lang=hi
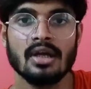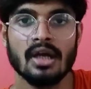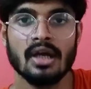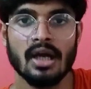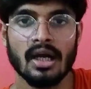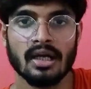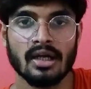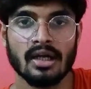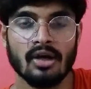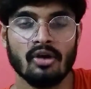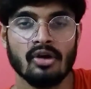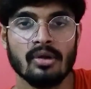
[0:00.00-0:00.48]

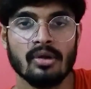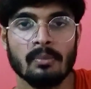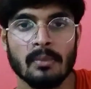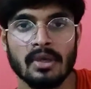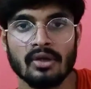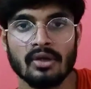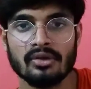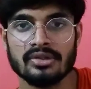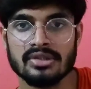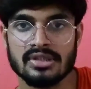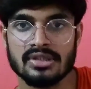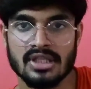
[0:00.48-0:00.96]
अकाउंट में
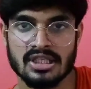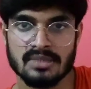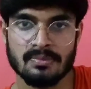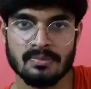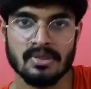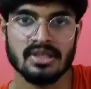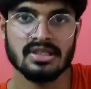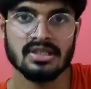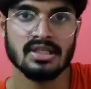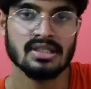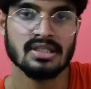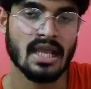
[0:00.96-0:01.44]
कुछ
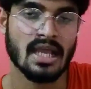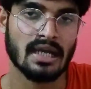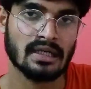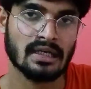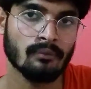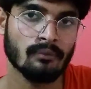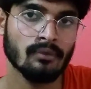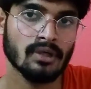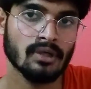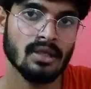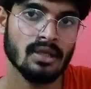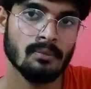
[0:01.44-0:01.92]
सस्पिशियस
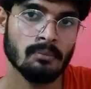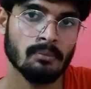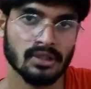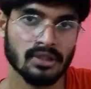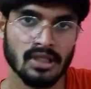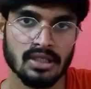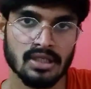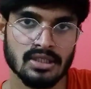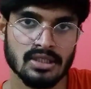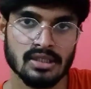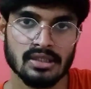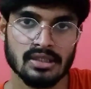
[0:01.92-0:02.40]
एक्टिविटी पता
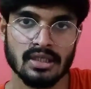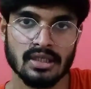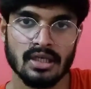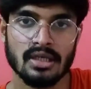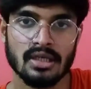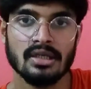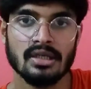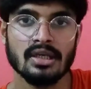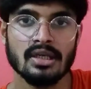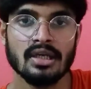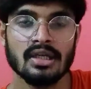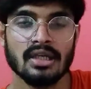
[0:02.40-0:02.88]
चलती है
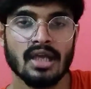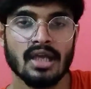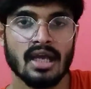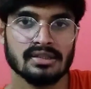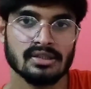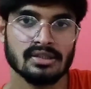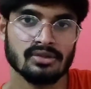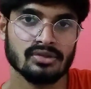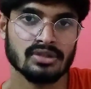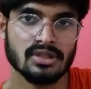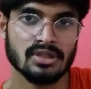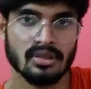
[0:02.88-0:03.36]
या ऐसा
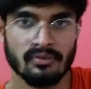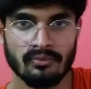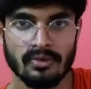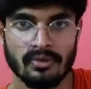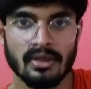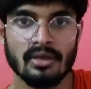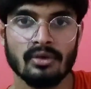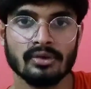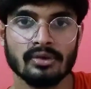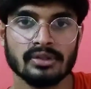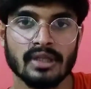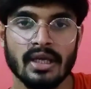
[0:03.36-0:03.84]
कुछ
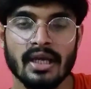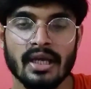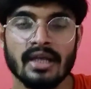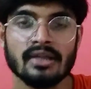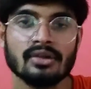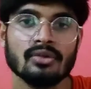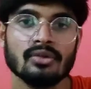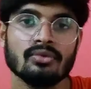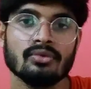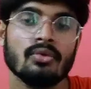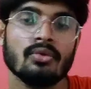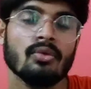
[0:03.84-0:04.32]
फील होता है
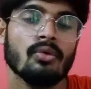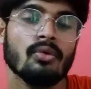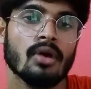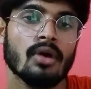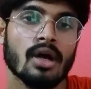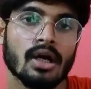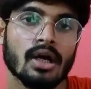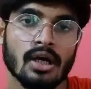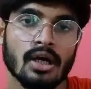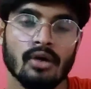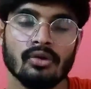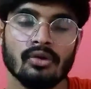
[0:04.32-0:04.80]
तो वो
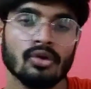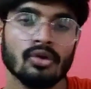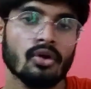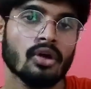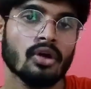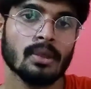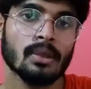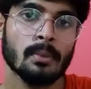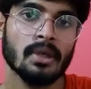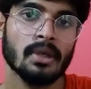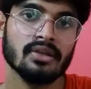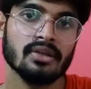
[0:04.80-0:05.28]
अकाउंट
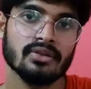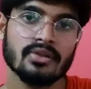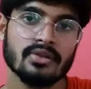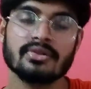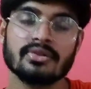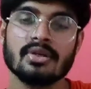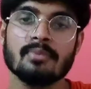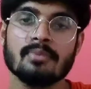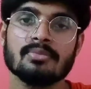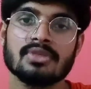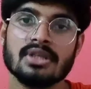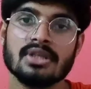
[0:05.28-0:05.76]
ऑटोमेटिक
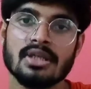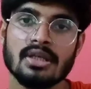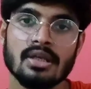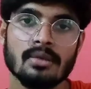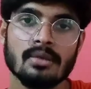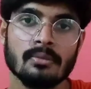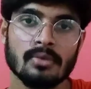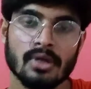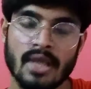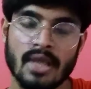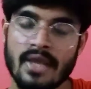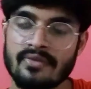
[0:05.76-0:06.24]
सिस्टम से
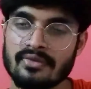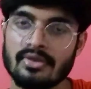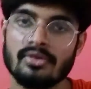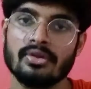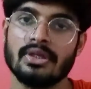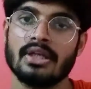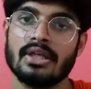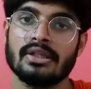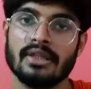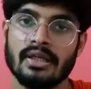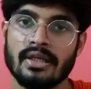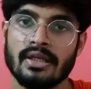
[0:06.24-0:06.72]
कैंसिल हो
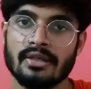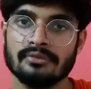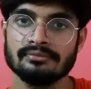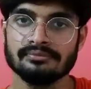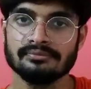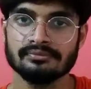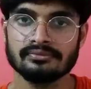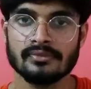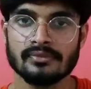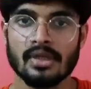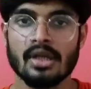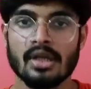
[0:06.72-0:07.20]
जाता है
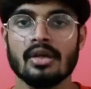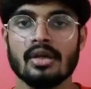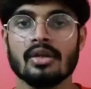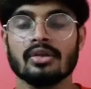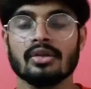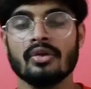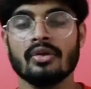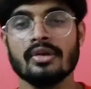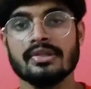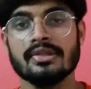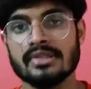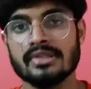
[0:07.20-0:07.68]

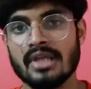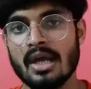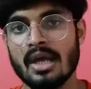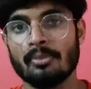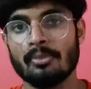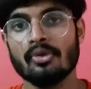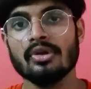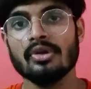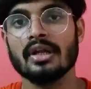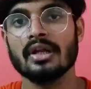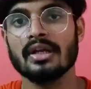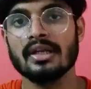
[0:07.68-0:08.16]
तो इससे
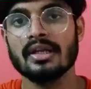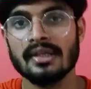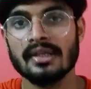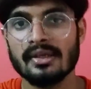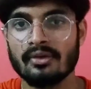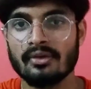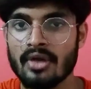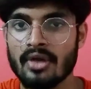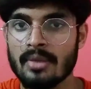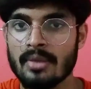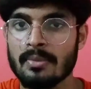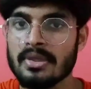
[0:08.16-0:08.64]
आपको डरने की
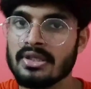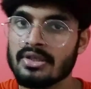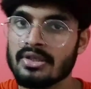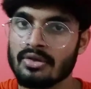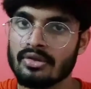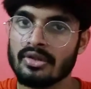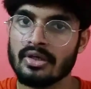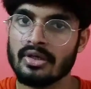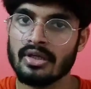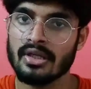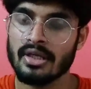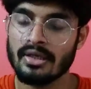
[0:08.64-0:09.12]
कोई भी
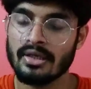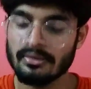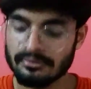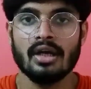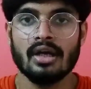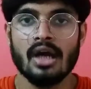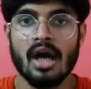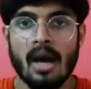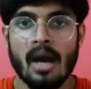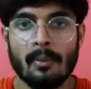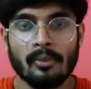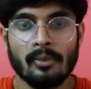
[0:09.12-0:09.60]
जरूरत नहीं है
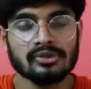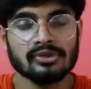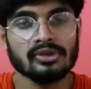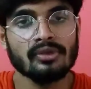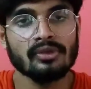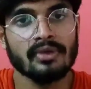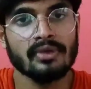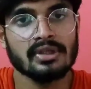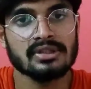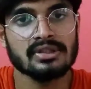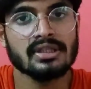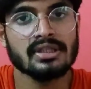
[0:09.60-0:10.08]
आप उसको
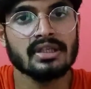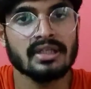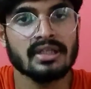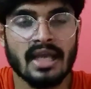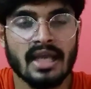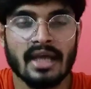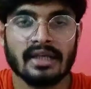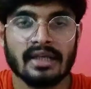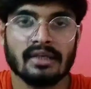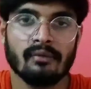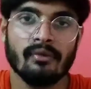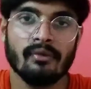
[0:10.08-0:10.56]
फिर से
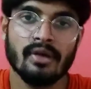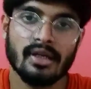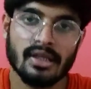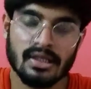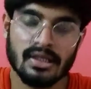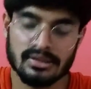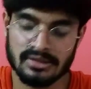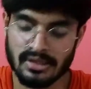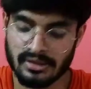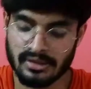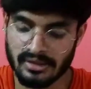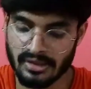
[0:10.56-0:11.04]
रीएक्टिवेट कर
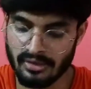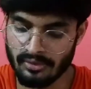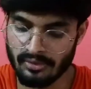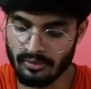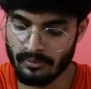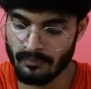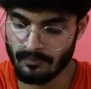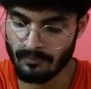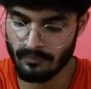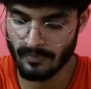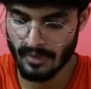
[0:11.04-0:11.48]
सकते हो